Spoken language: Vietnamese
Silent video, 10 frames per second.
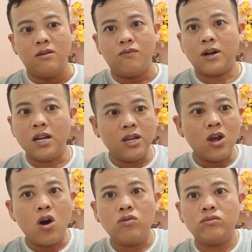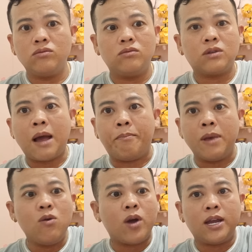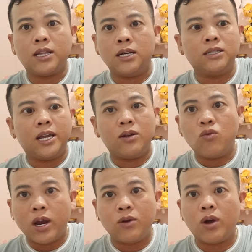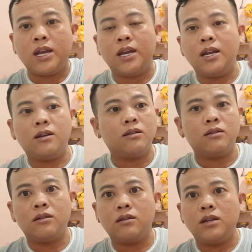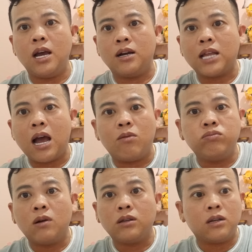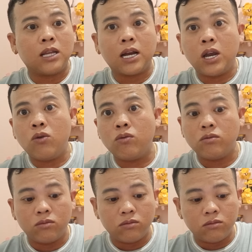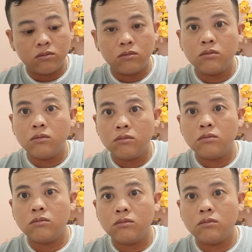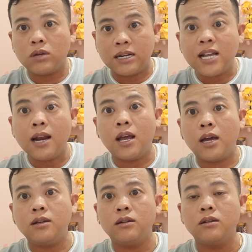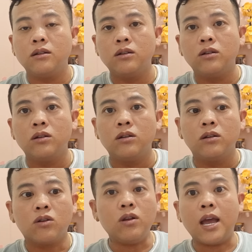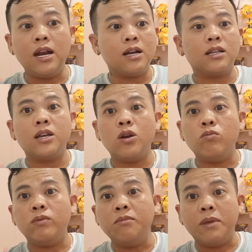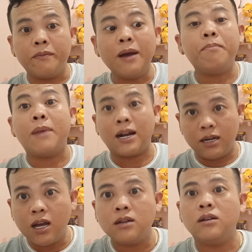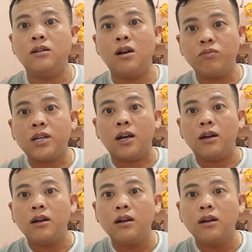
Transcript: và đi vô cầm máy quay tự tiện quay quay vậy giờ người ta không có người ta kêu cảnh sát lại có thể là người ta dùng những biện pháp mạnh hơn nữa không chừng